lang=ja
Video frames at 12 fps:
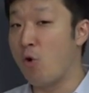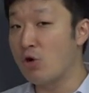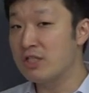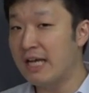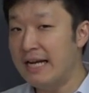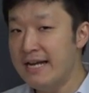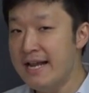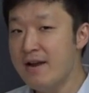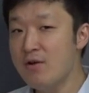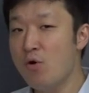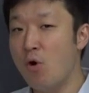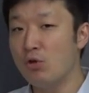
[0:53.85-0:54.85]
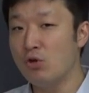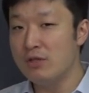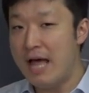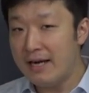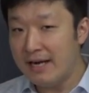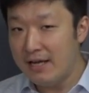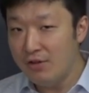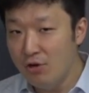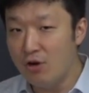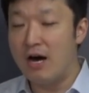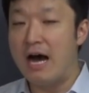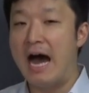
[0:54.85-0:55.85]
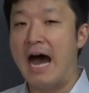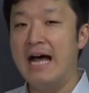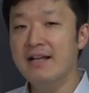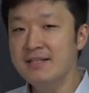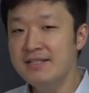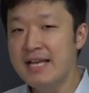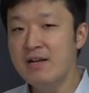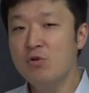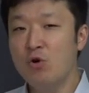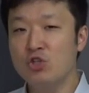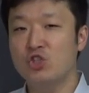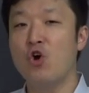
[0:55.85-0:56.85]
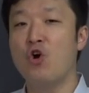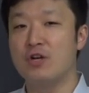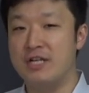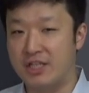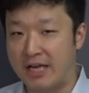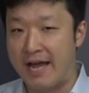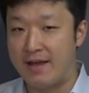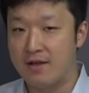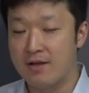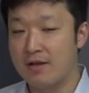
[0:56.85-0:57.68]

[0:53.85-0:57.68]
国際連合の中の安全保障理事会